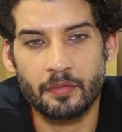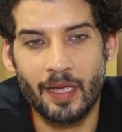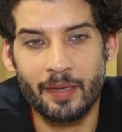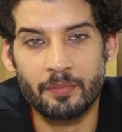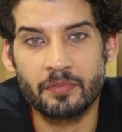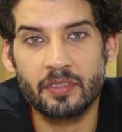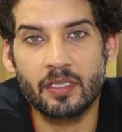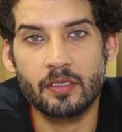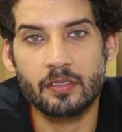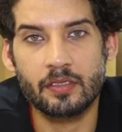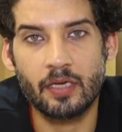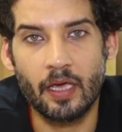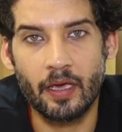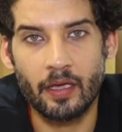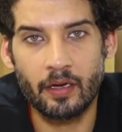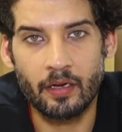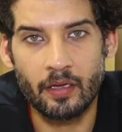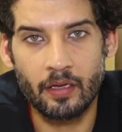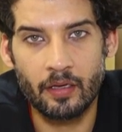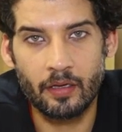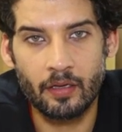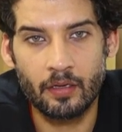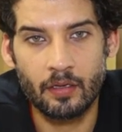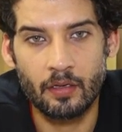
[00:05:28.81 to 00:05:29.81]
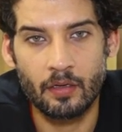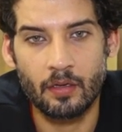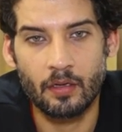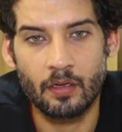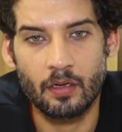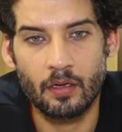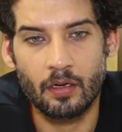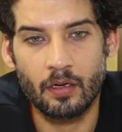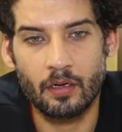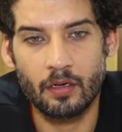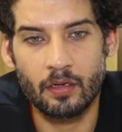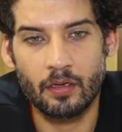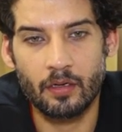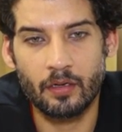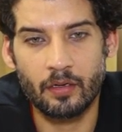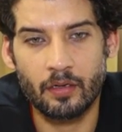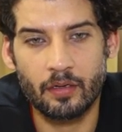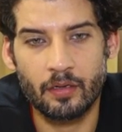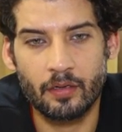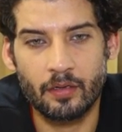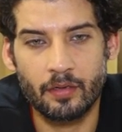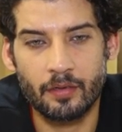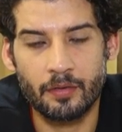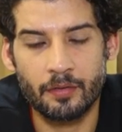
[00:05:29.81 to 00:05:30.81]
एम सी स्टैन हैं
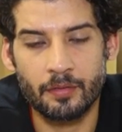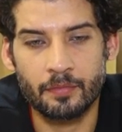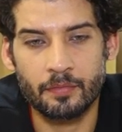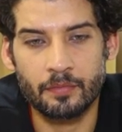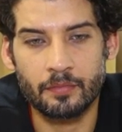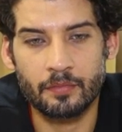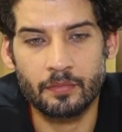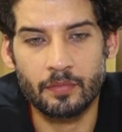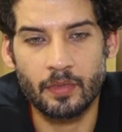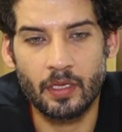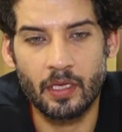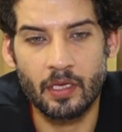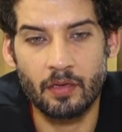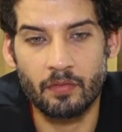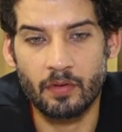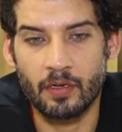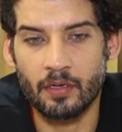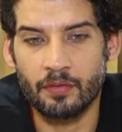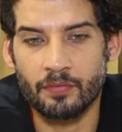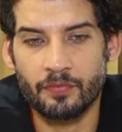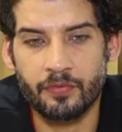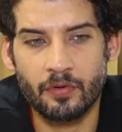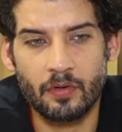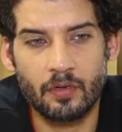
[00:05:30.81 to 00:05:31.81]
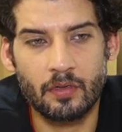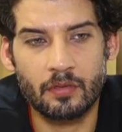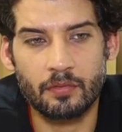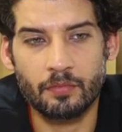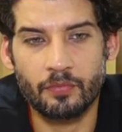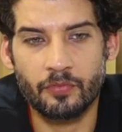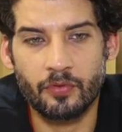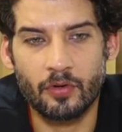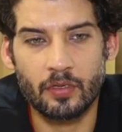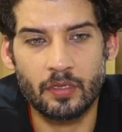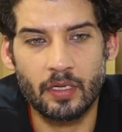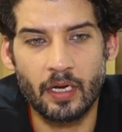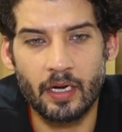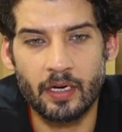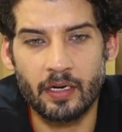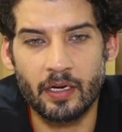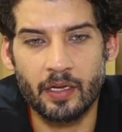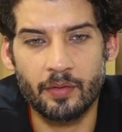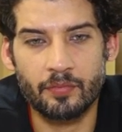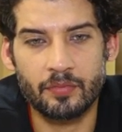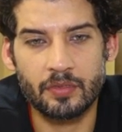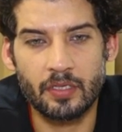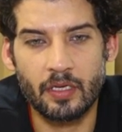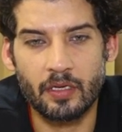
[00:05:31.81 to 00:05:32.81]
इवन फॉर फॉर दैट
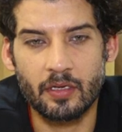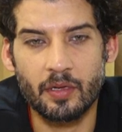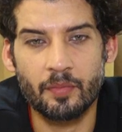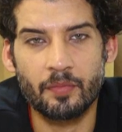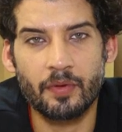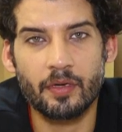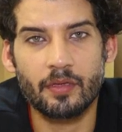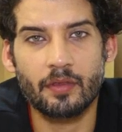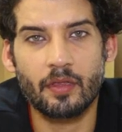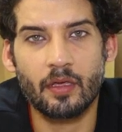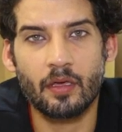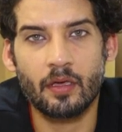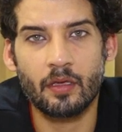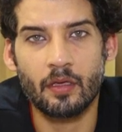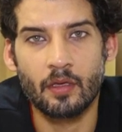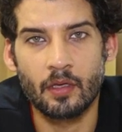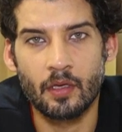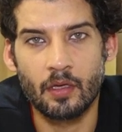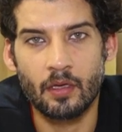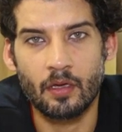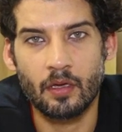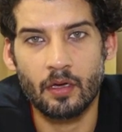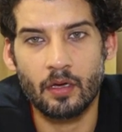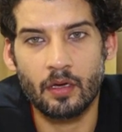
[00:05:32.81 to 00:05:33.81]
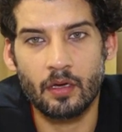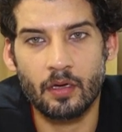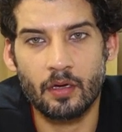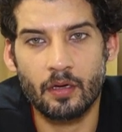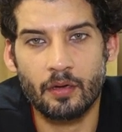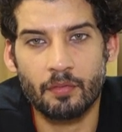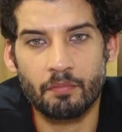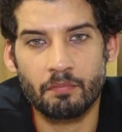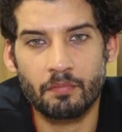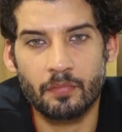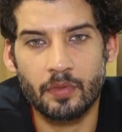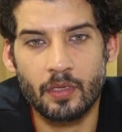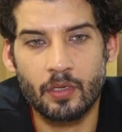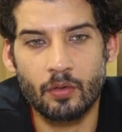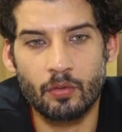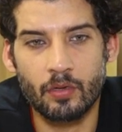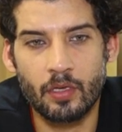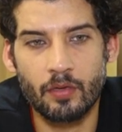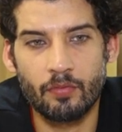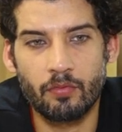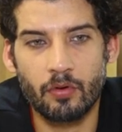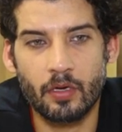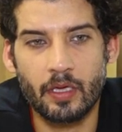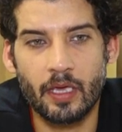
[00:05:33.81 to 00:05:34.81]
नेम से एक निमृत है Uh,
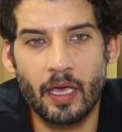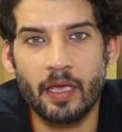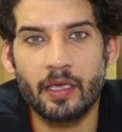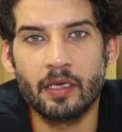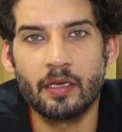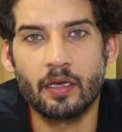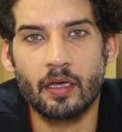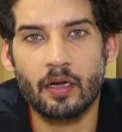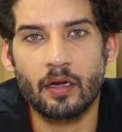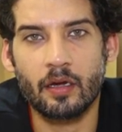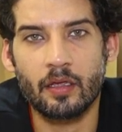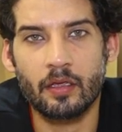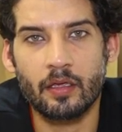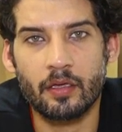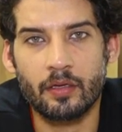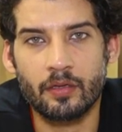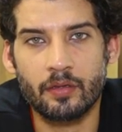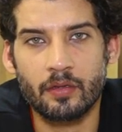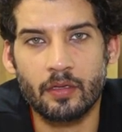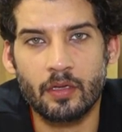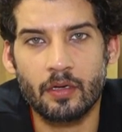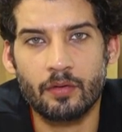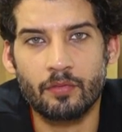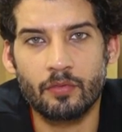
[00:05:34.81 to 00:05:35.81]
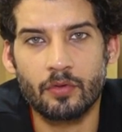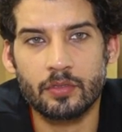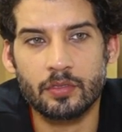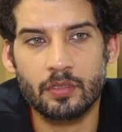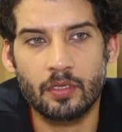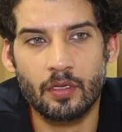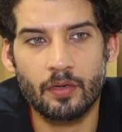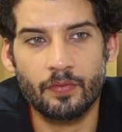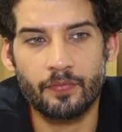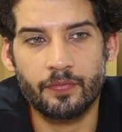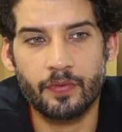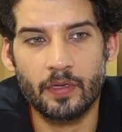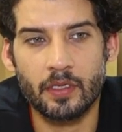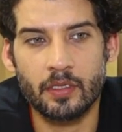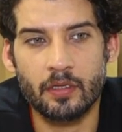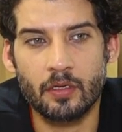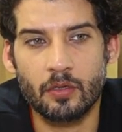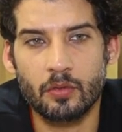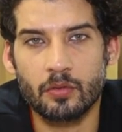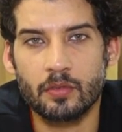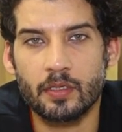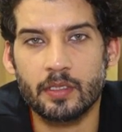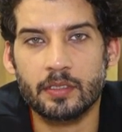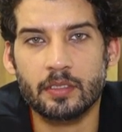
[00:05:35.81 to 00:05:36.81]
क्योंकि वो क्या ही कर रही हैं अंदर वो सिर्फ इधर
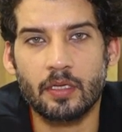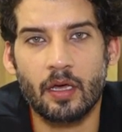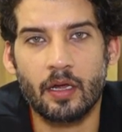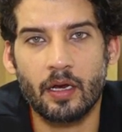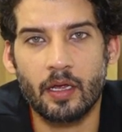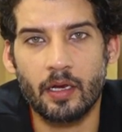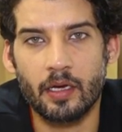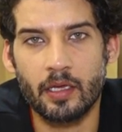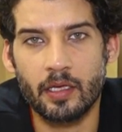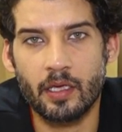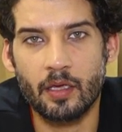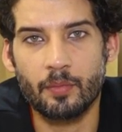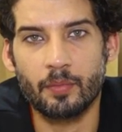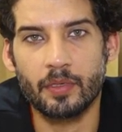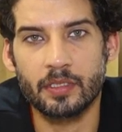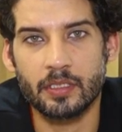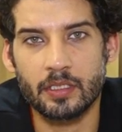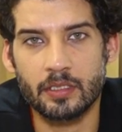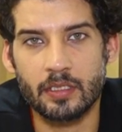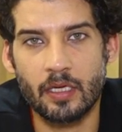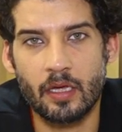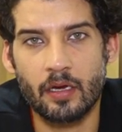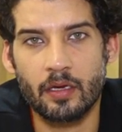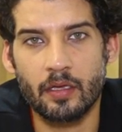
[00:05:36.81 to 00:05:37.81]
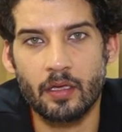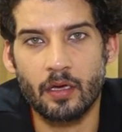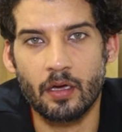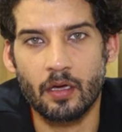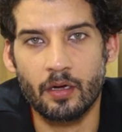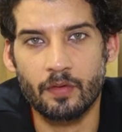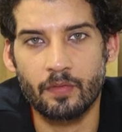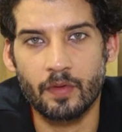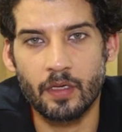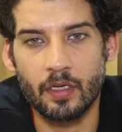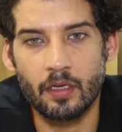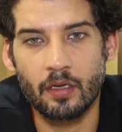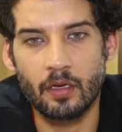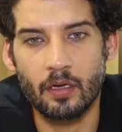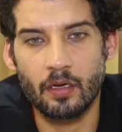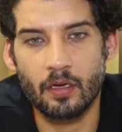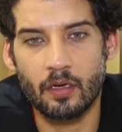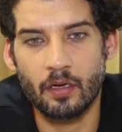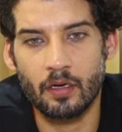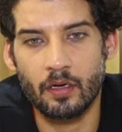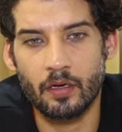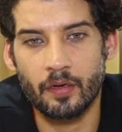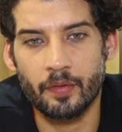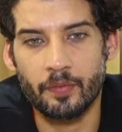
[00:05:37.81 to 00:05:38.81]
उधर सहारा लेके बचे जा रही हैं हर वीक
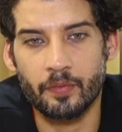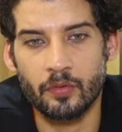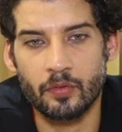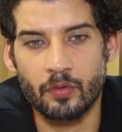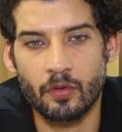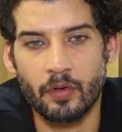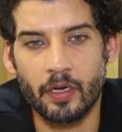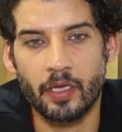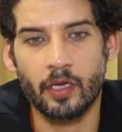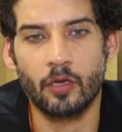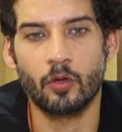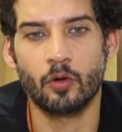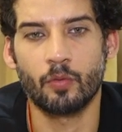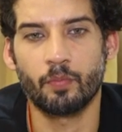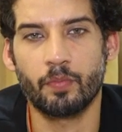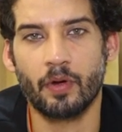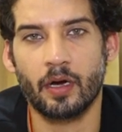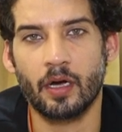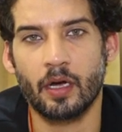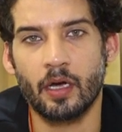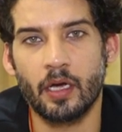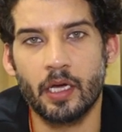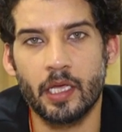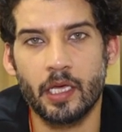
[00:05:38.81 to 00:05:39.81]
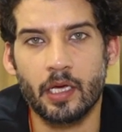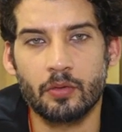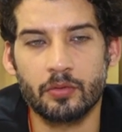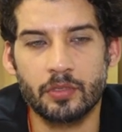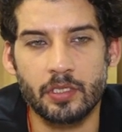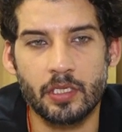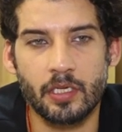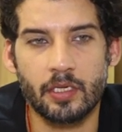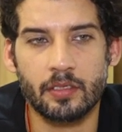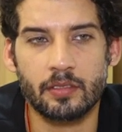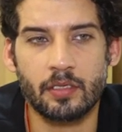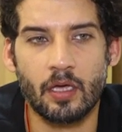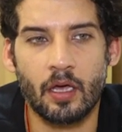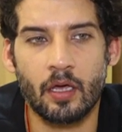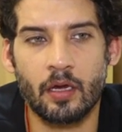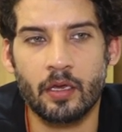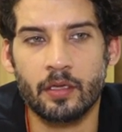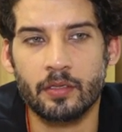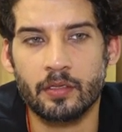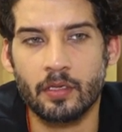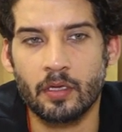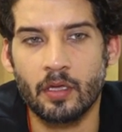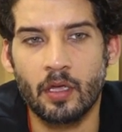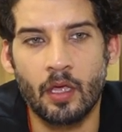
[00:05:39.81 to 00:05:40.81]
uh, उन्होंने ग्रुप पकड़ लिया उसी के
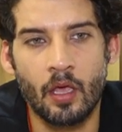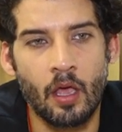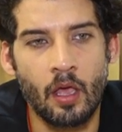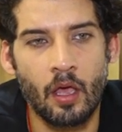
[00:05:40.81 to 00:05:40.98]
सहारे से